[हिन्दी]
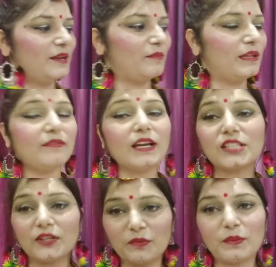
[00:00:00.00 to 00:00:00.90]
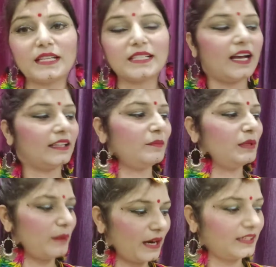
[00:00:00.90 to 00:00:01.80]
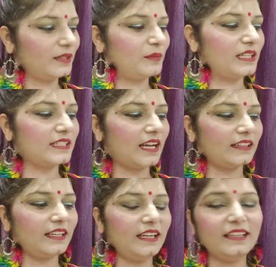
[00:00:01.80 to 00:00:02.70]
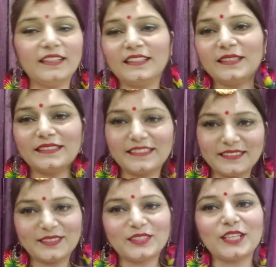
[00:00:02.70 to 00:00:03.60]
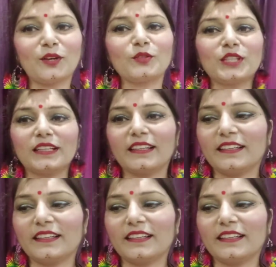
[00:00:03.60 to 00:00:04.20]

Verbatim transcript: मेरी वैष्णो भी मेरे साथ है मेरी पार्टनर मेरे साथ है चलो चलते